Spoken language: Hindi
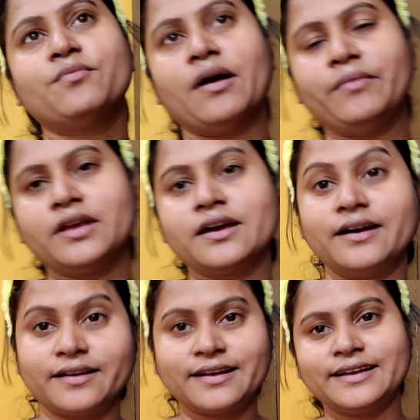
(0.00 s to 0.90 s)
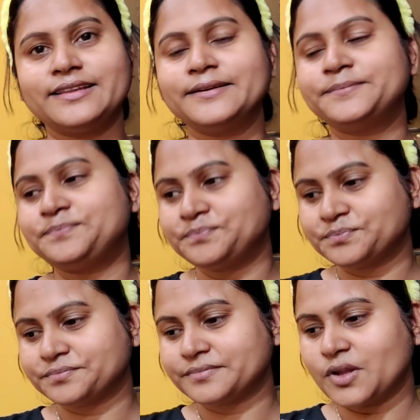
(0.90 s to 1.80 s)
तो मामी के घर गए थे
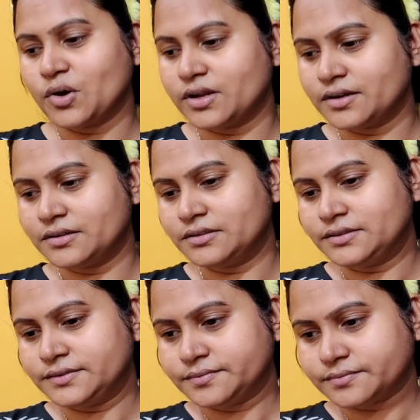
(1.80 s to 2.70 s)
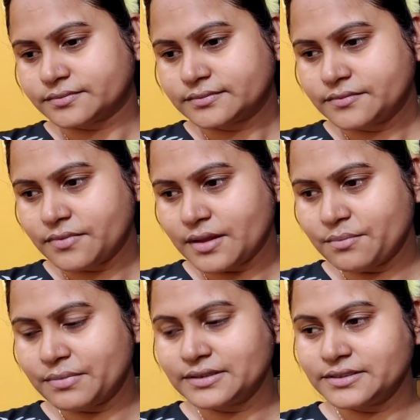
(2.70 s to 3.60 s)
और
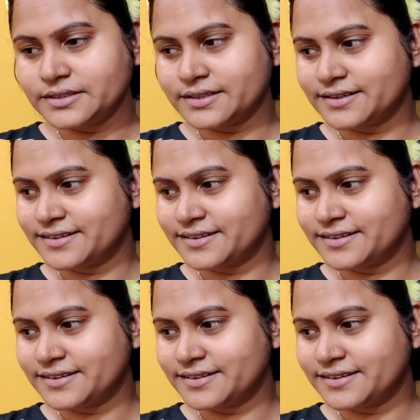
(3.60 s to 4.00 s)
बस